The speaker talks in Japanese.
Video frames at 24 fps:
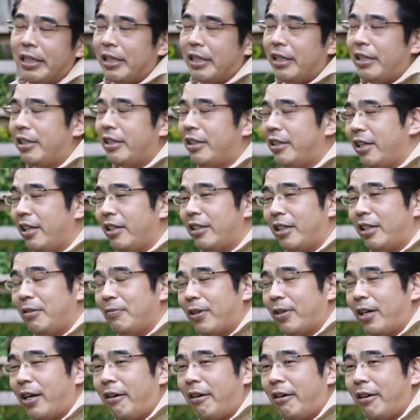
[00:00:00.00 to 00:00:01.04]
言っていたに
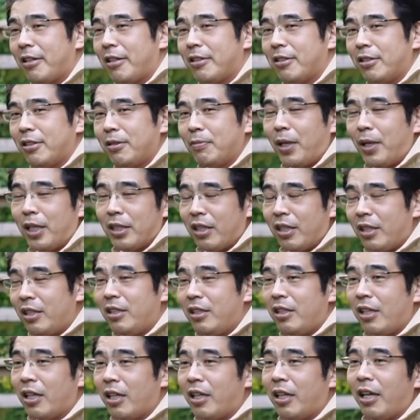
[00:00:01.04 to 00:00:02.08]
もかかわらず、まあ、手に
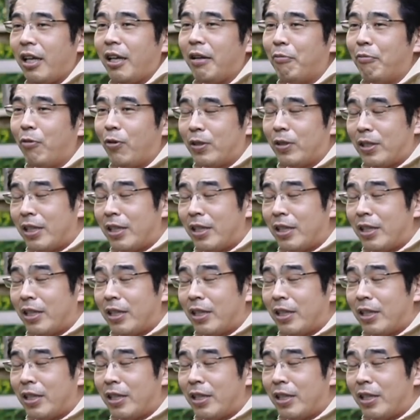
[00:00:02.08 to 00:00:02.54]
入れても